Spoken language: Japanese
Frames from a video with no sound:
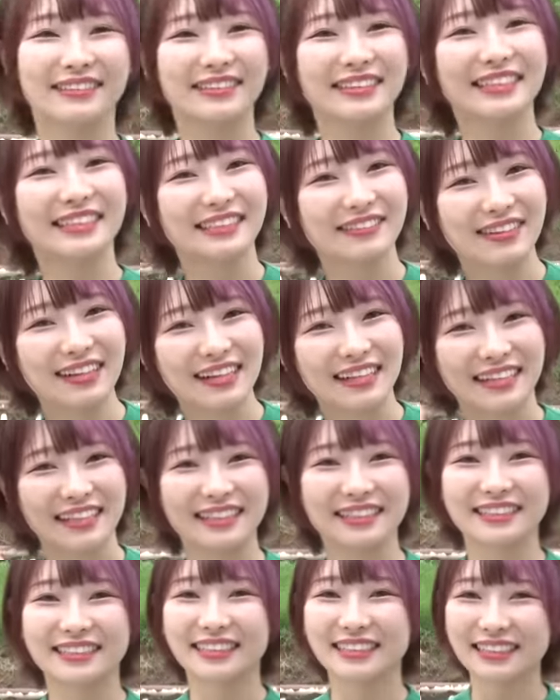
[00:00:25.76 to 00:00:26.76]
こんにちは、
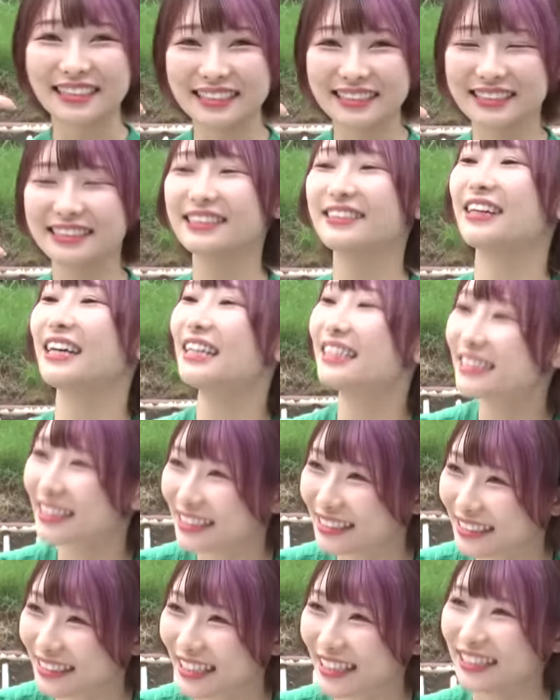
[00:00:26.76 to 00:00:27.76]
えっちゃんですっていう挨
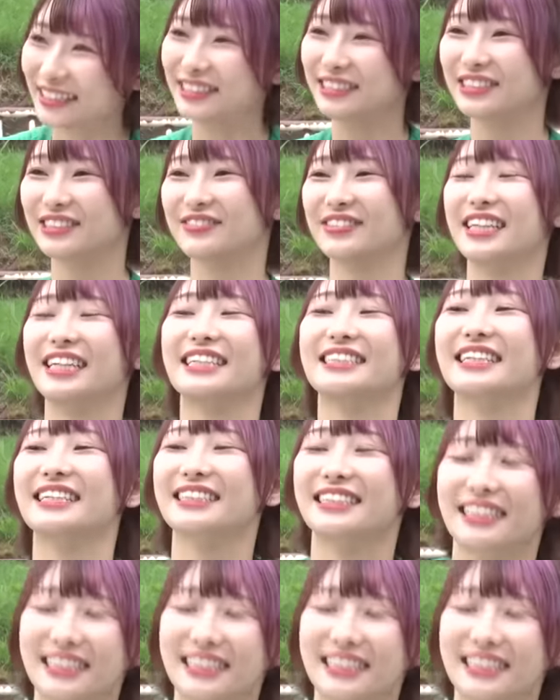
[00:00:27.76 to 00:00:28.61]
拶で YouTube やらさせ